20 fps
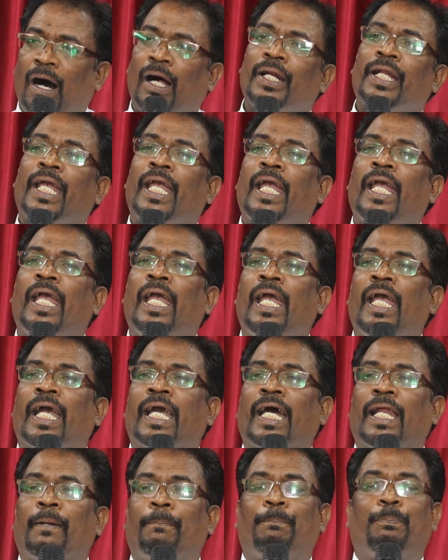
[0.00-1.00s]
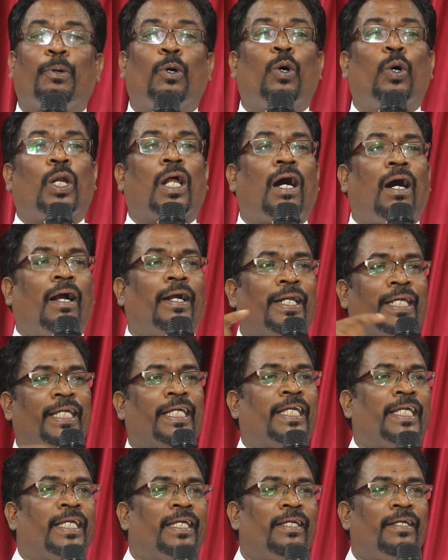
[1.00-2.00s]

அநேகர் போராடி